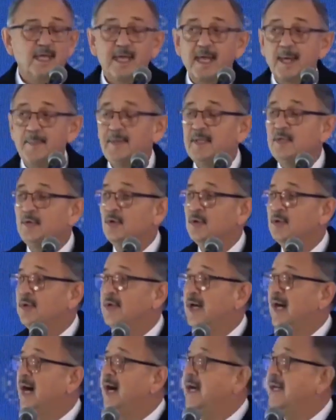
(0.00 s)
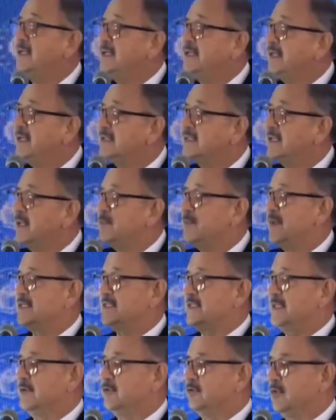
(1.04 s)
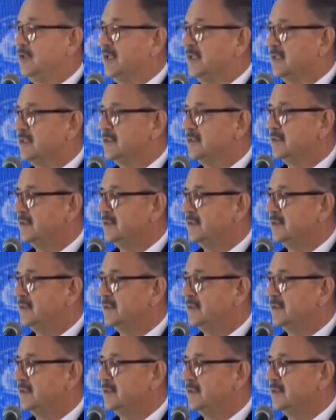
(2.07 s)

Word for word: Emin olun aynı yerden besleniyorlar.